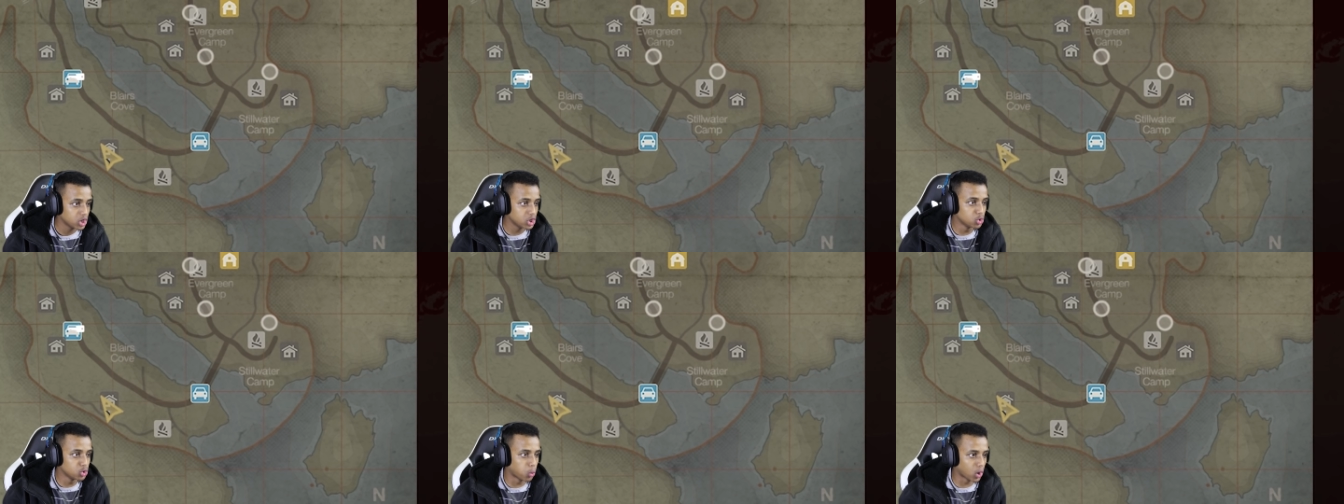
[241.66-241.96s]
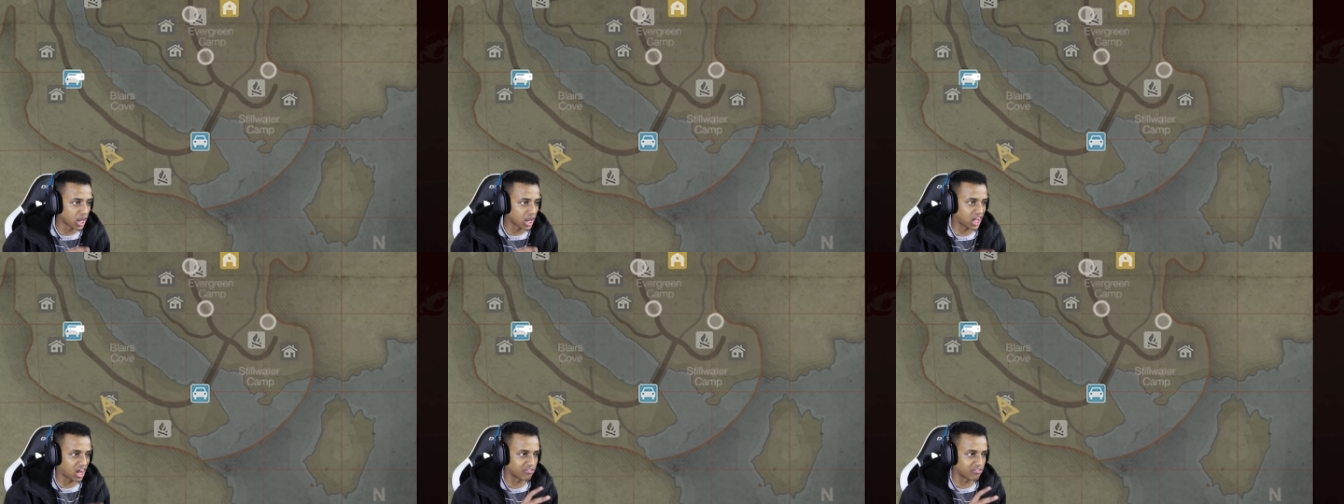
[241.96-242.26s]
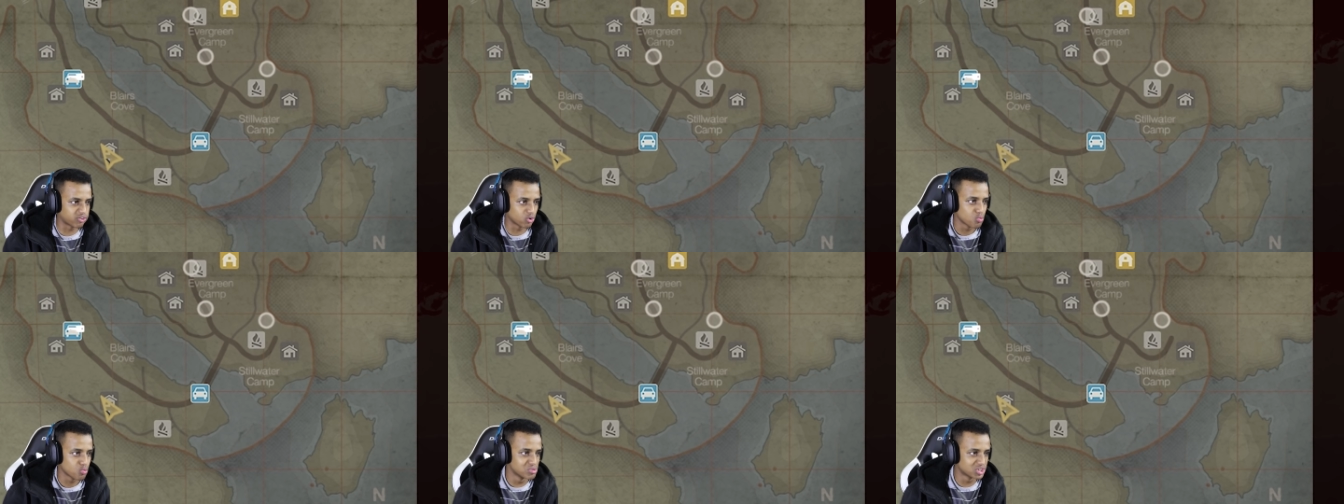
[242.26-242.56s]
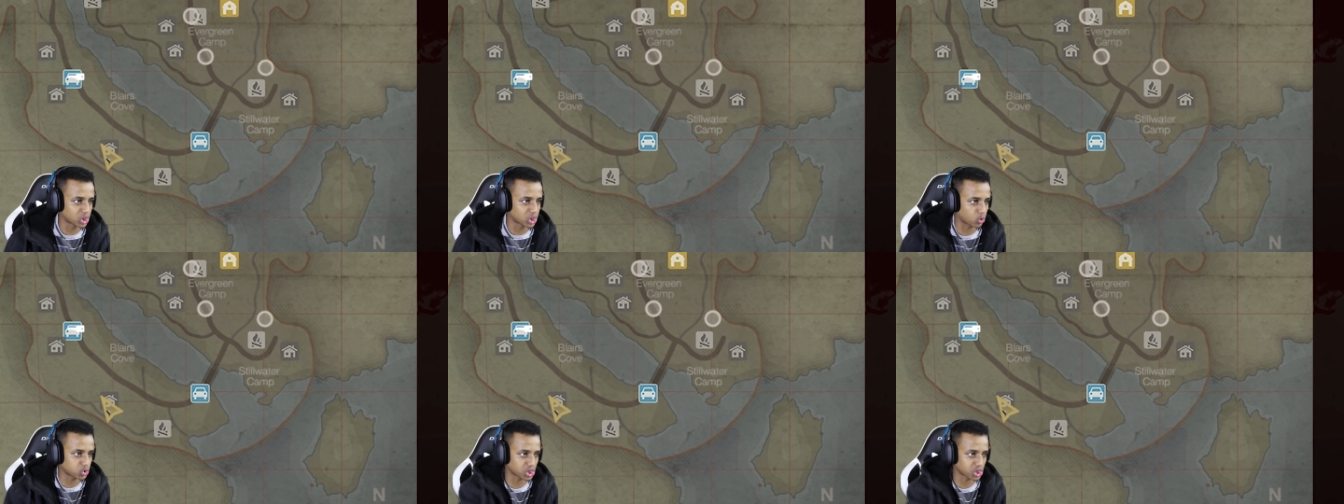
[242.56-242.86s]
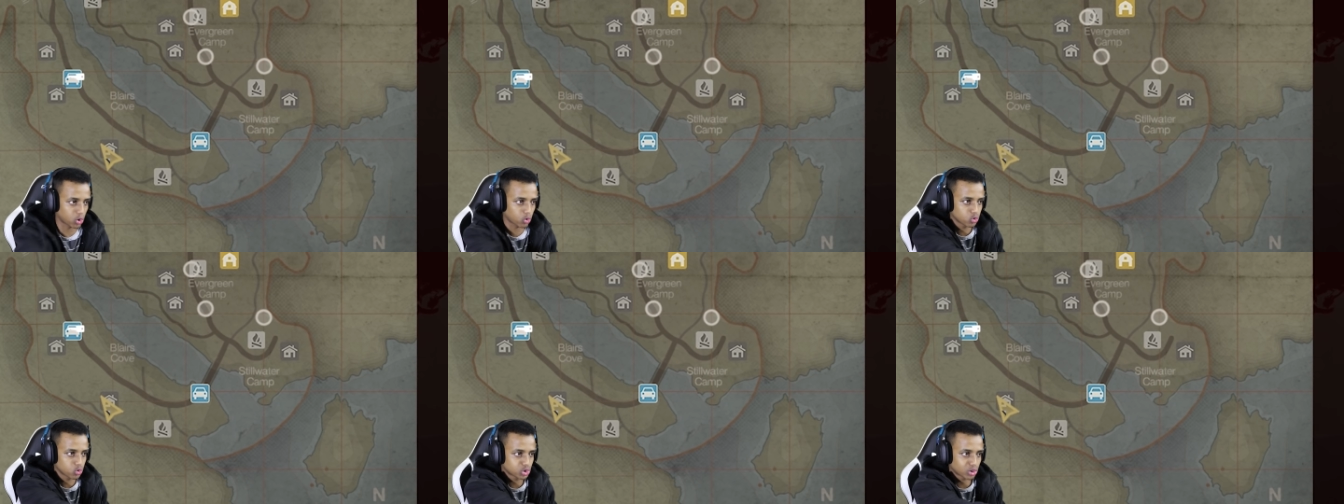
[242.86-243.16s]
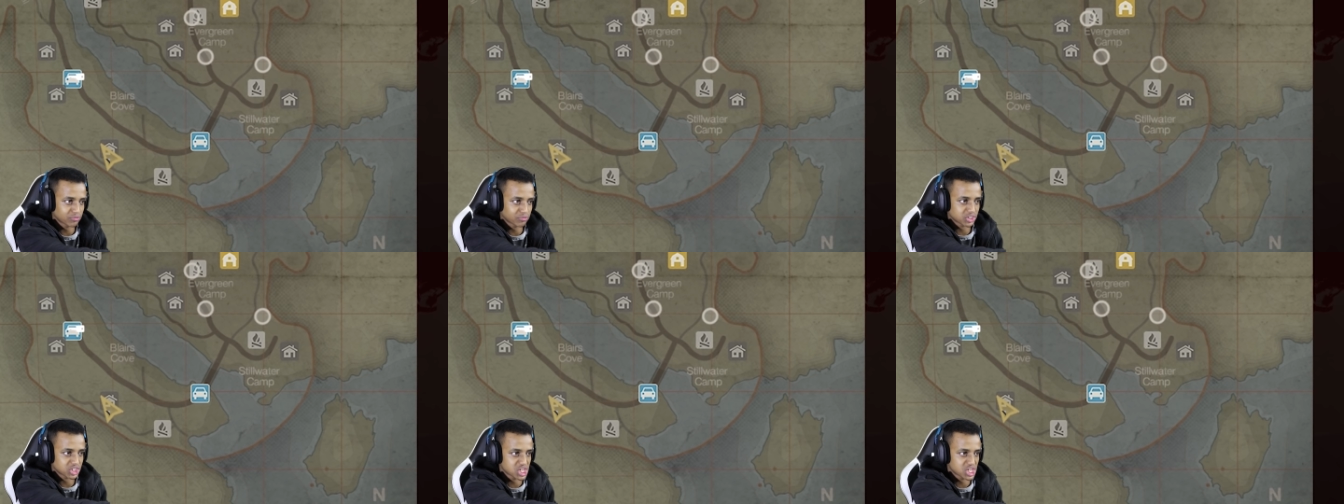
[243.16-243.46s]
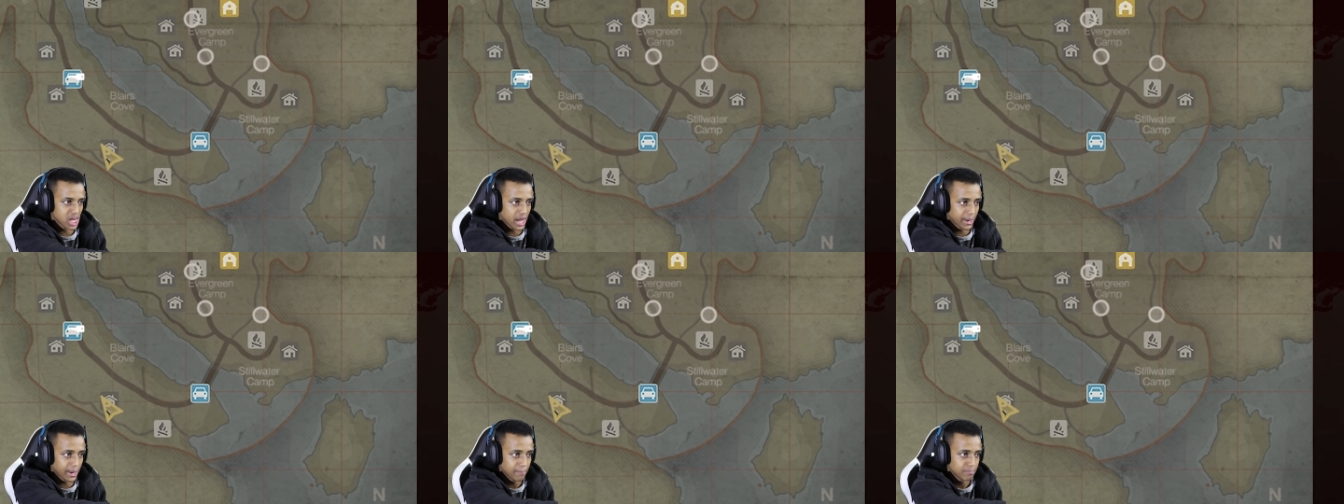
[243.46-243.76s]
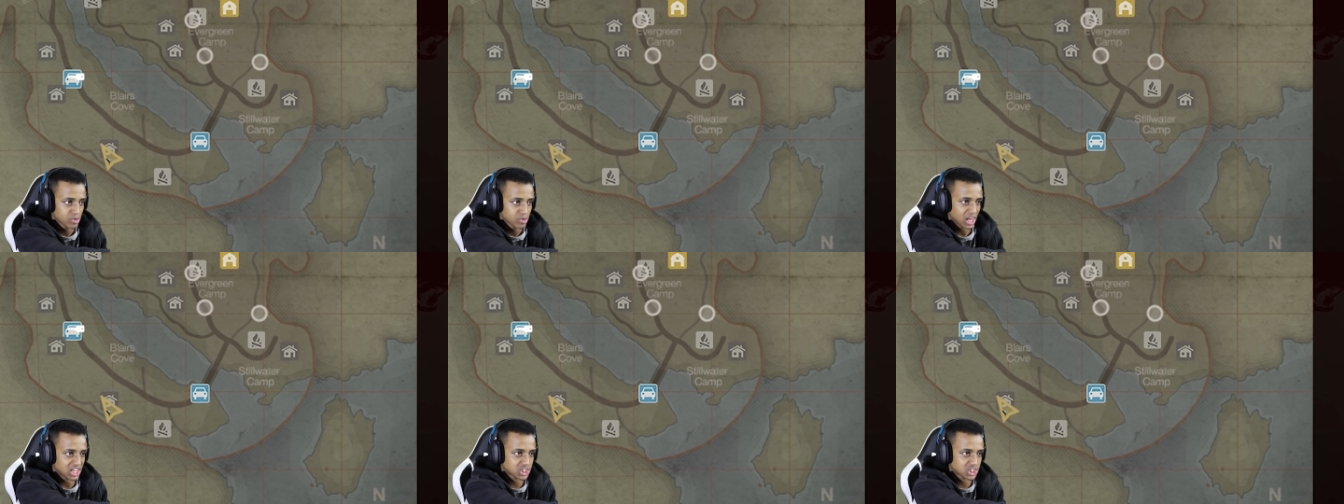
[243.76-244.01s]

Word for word: اي والله كفو مسكوا شكله شوف السياره